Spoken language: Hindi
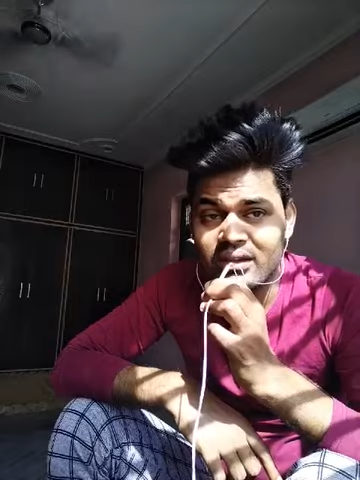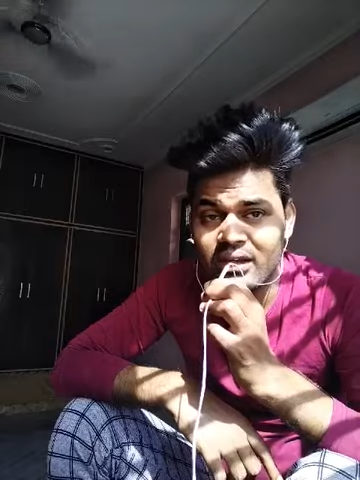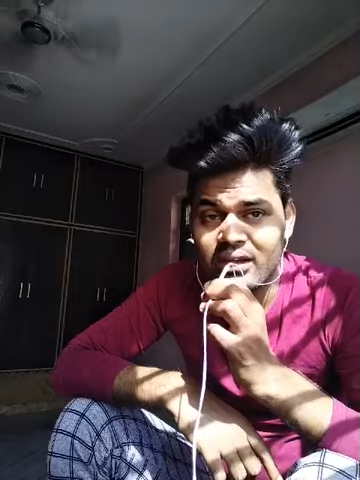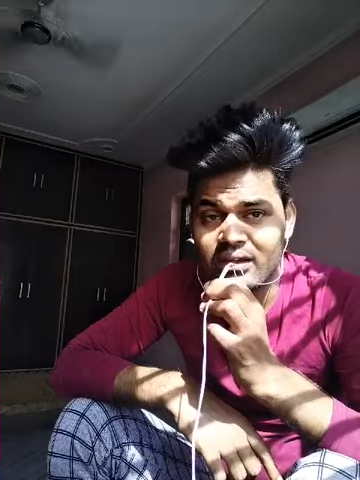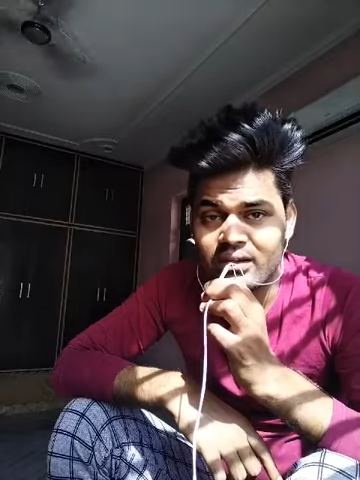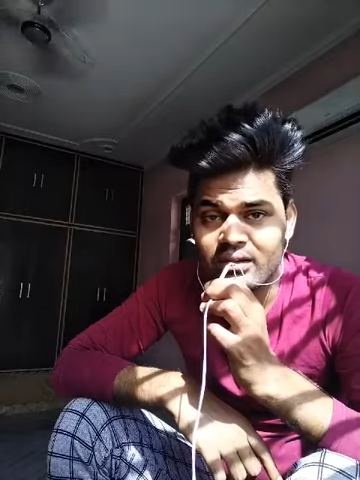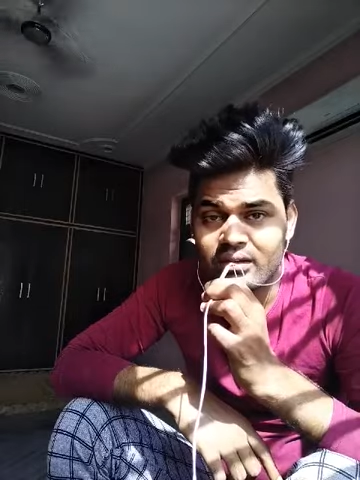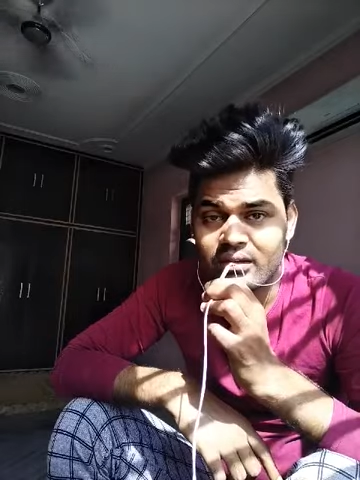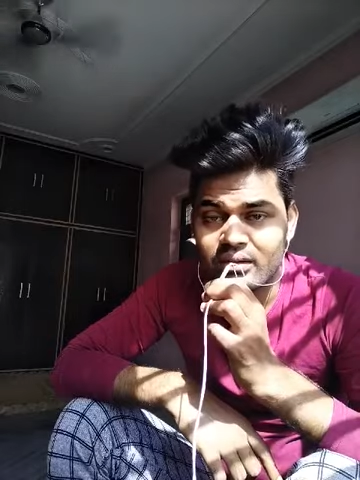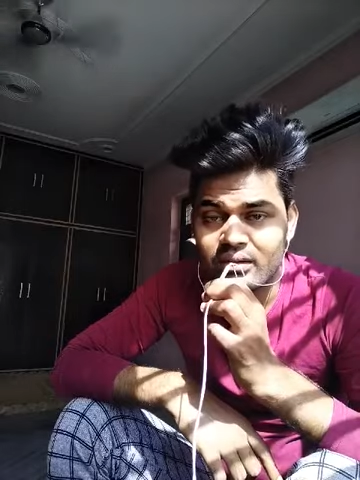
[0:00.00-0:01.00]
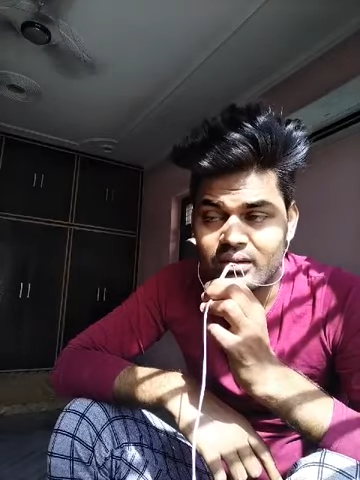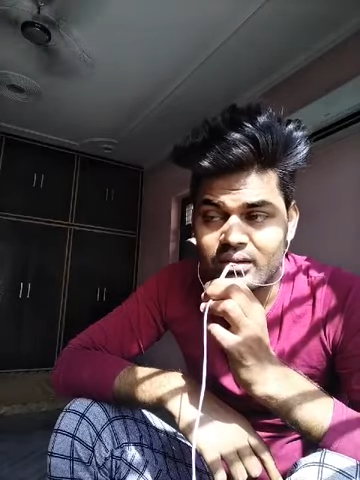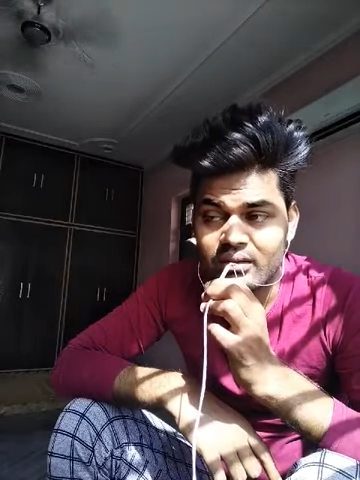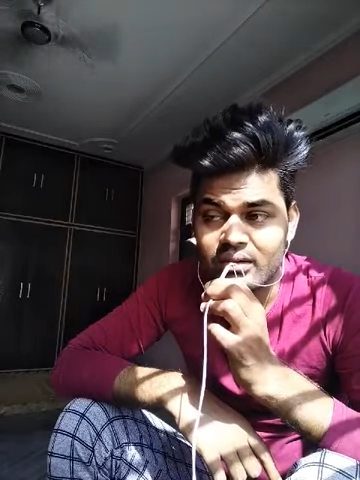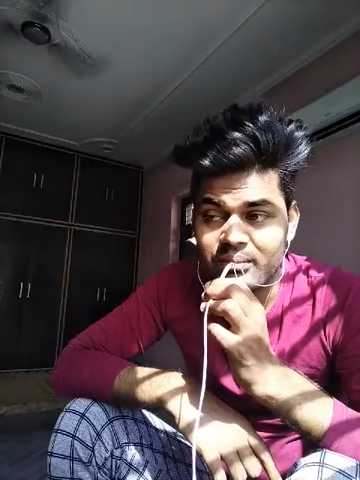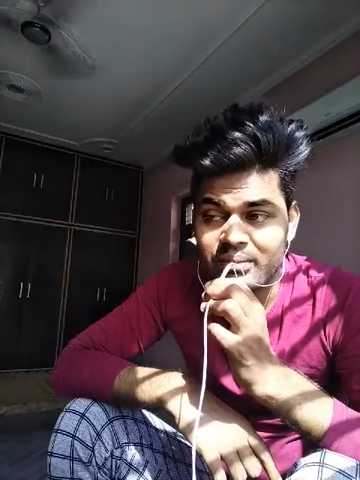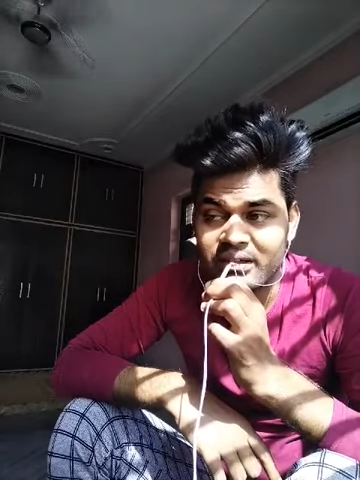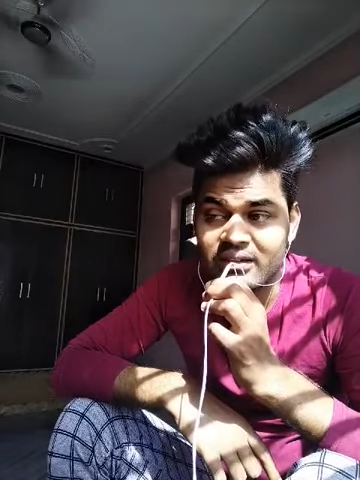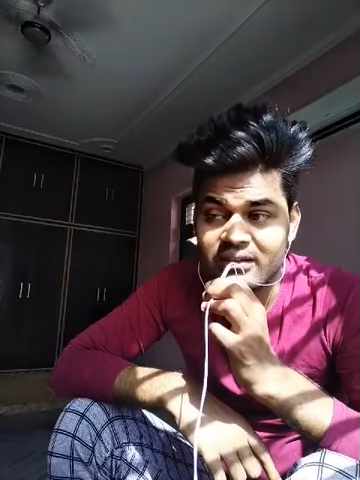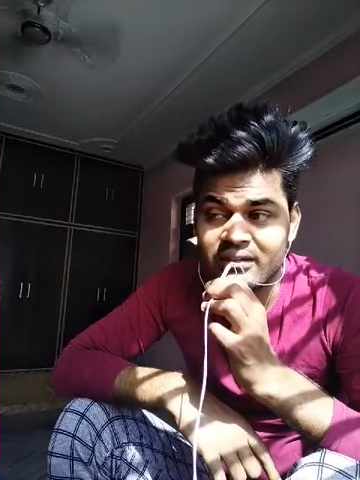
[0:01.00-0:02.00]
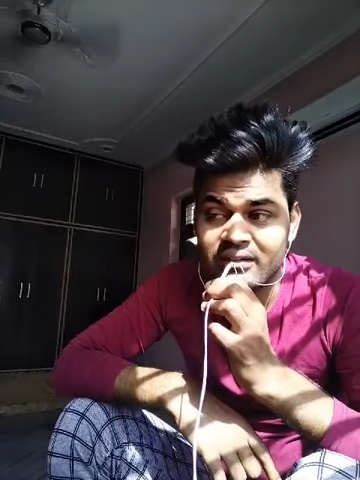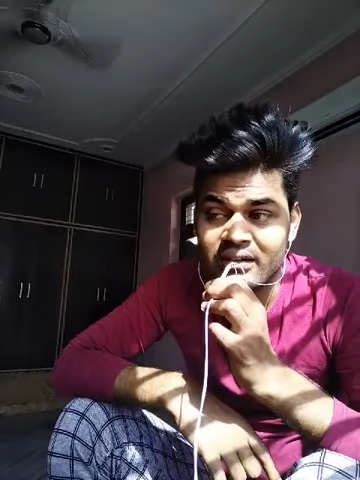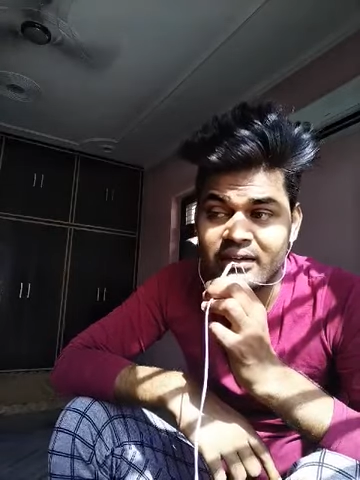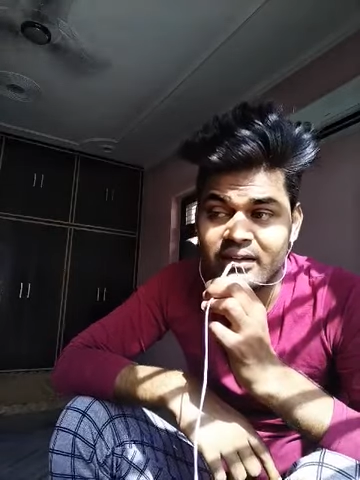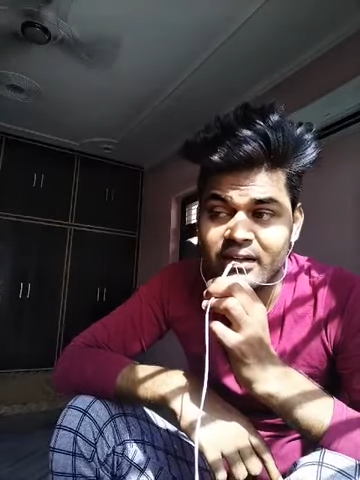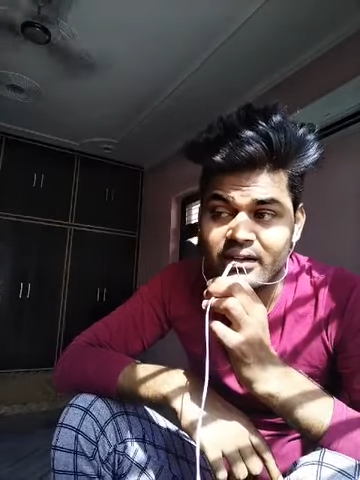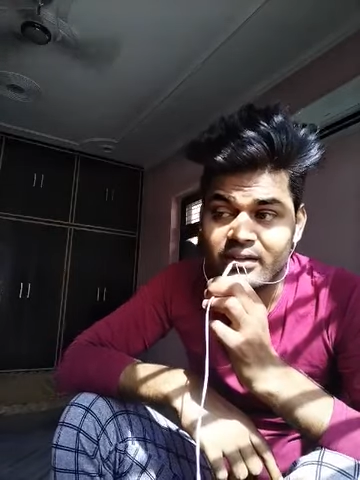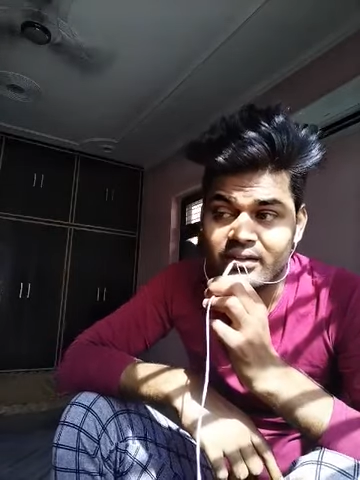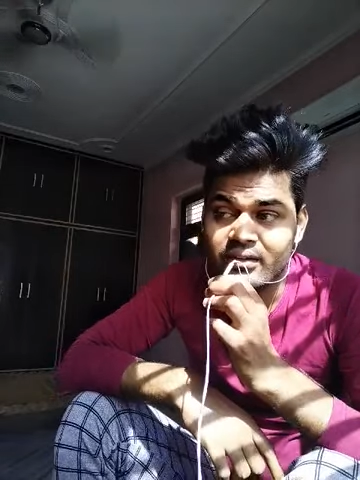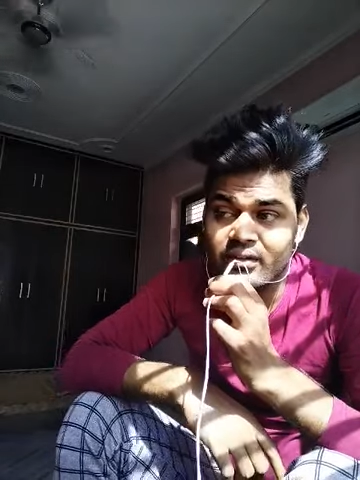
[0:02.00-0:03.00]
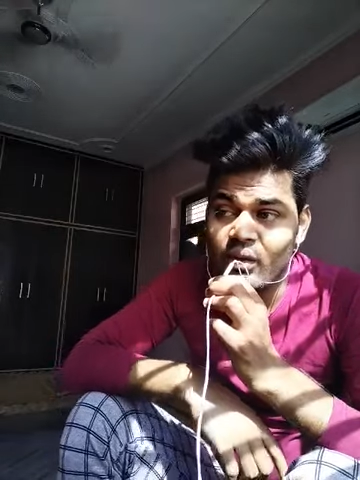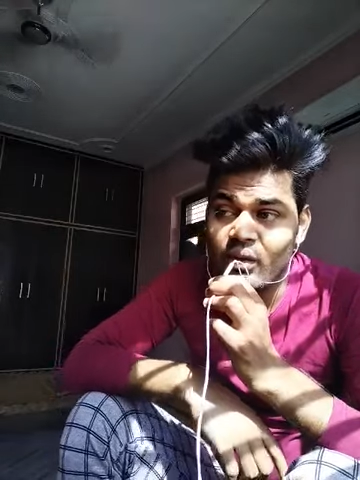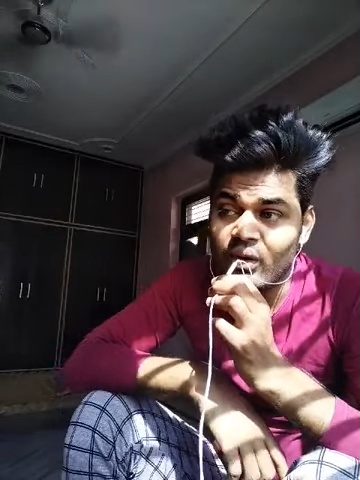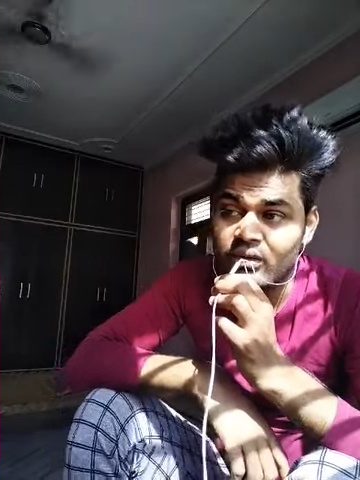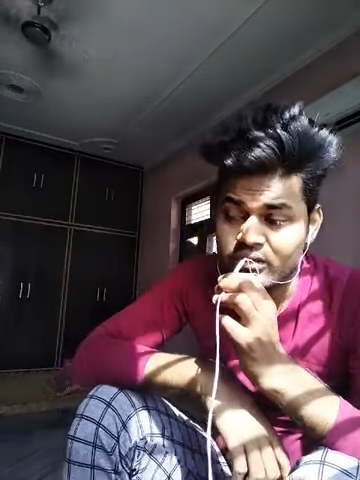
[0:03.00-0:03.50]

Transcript: है दीपक जला के और